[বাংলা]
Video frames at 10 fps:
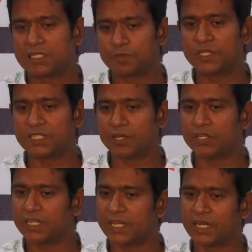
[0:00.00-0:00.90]
স্পিন যেটা
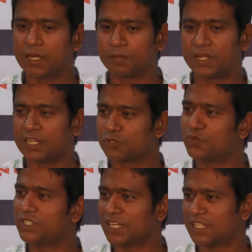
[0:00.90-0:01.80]
হয়েছে এখানে আপনি
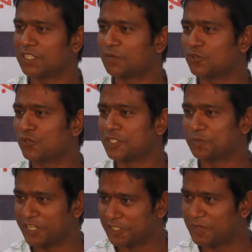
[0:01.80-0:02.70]
আশ্বিন জাদেজার মতো
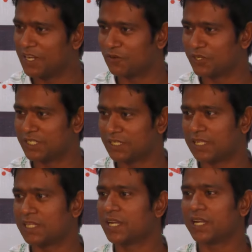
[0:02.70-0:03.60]
এক্সপিরিয়েন্স প্লেয়ার রয়েছে
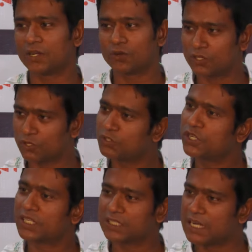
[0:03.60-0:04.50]
তাদেরকে হ্যান্ডেল করাটা তো
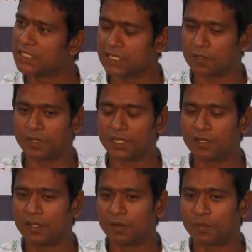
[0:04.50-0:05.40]
অবশ্যই একটা চ্যালেঞ্জ থাকবে
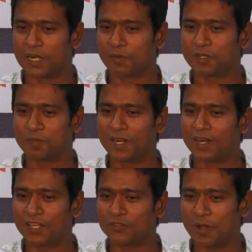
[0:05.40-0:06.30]
বাট আমাদের
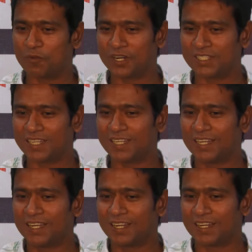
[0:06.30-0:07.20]
প্লেয়াররা কিন্তু এমন না যে
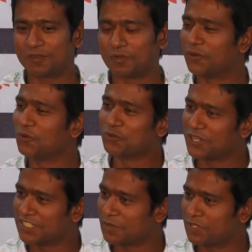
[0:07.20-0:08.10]
নতুন
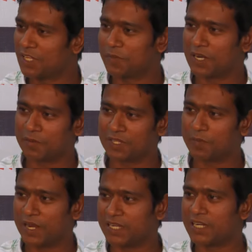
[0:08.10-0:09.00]
খেলছে আপনি দেখবেন আমাদের
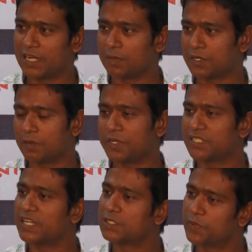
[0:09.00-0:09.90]
ব্যাটিং লাইন আপটা
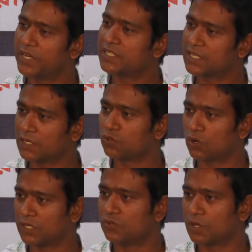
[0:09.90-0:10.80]
বেশ এক্সপিরিয়েন্স একটা
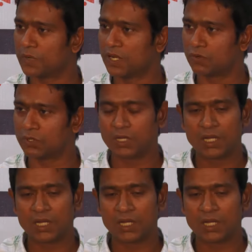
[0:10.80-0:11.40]
দল কিন্তু আমরা এখন